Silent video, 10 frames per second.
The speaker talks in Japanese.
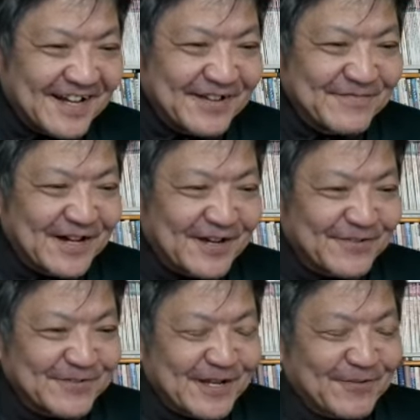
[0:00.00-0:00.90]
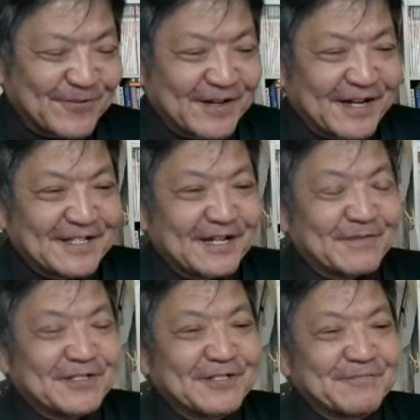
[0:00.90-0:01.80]
はい。まあ、こんなことが書いてあ
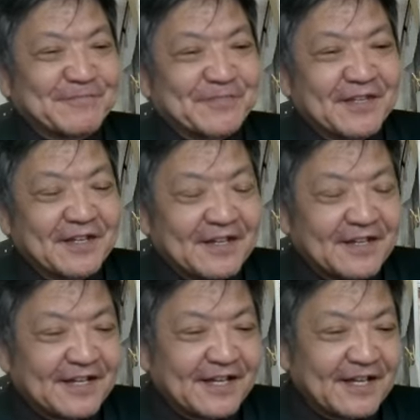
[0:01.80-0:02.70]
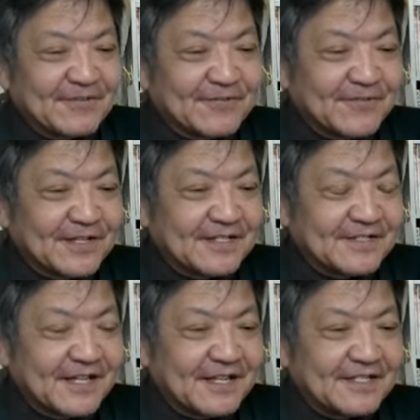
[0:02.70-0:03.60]
ります。えー、こので
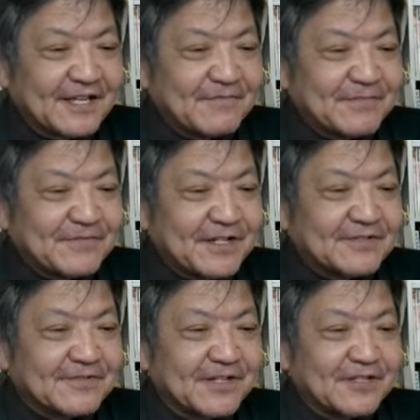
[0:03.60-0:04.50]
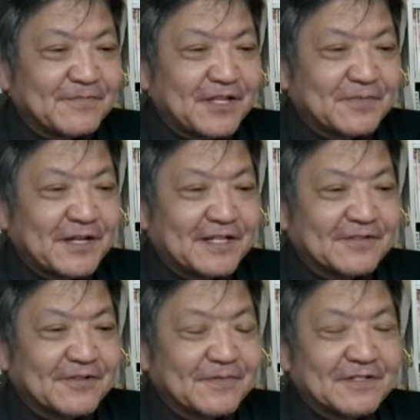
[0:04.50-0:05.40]
すね、JB プレスの1ページ目貼っ
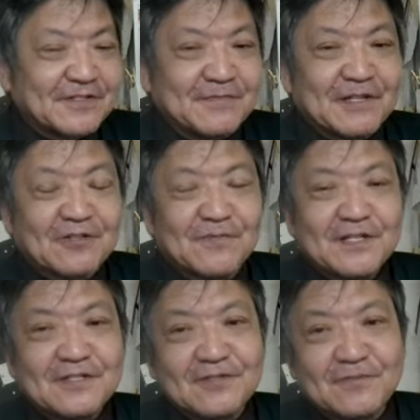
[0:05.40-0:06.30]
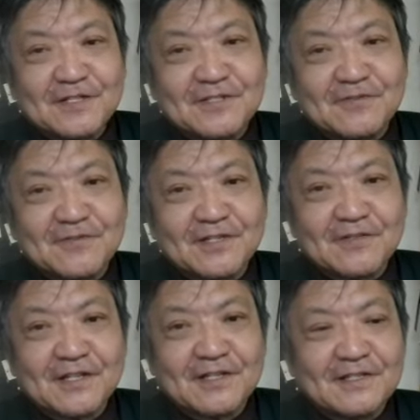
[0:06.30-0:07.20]
ておきます。今、飛ばし飛ばしどうで
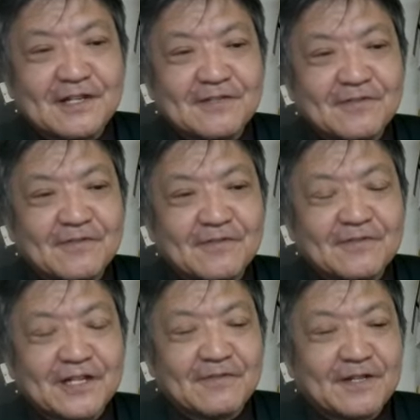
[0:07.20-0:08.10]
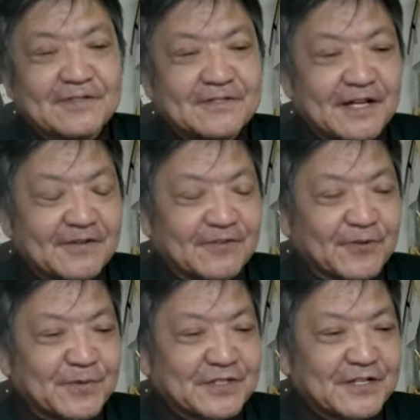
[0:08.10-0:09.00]
しょう全体の3割ぐらいを
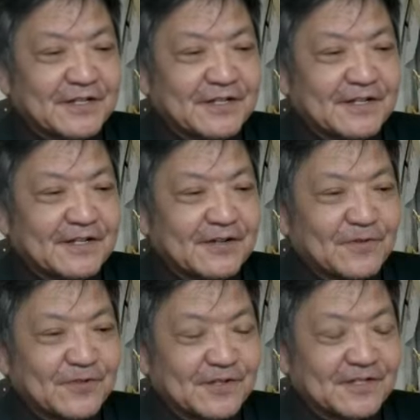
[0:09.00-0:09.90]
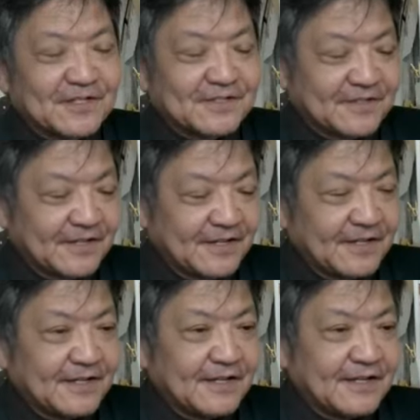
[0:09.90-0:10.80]
読みました。なかなか面白い記事です。
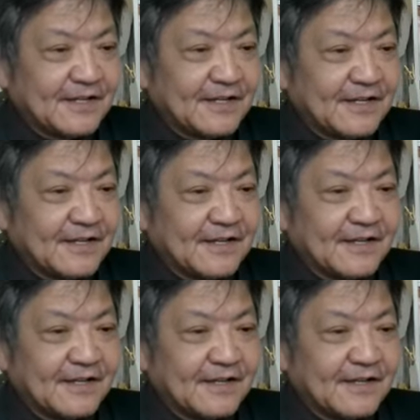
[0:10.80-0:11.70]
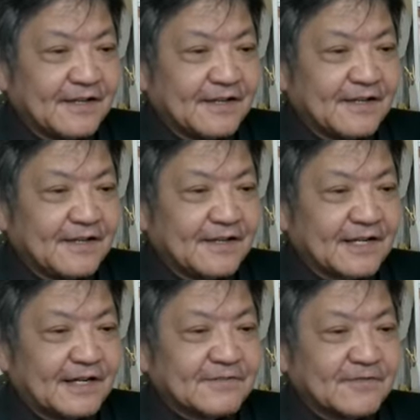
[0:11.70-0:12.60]
えー、
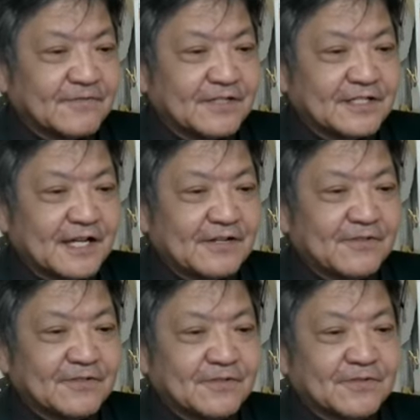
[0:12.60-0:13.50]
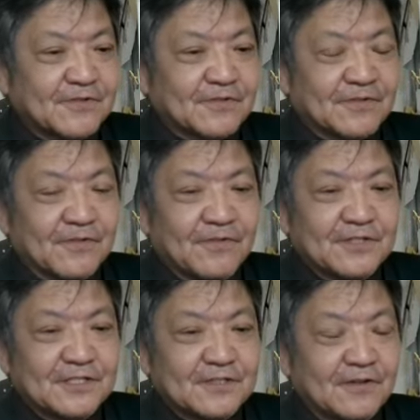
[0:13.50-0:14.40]
韓国医師大量辞職騒動の
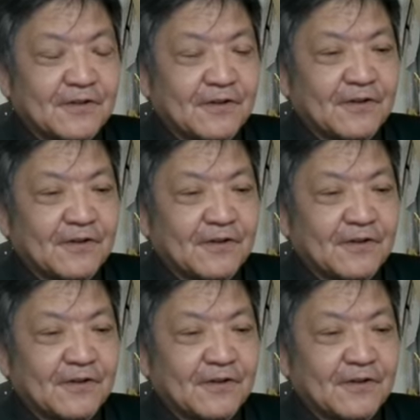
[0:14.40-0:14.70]
本質と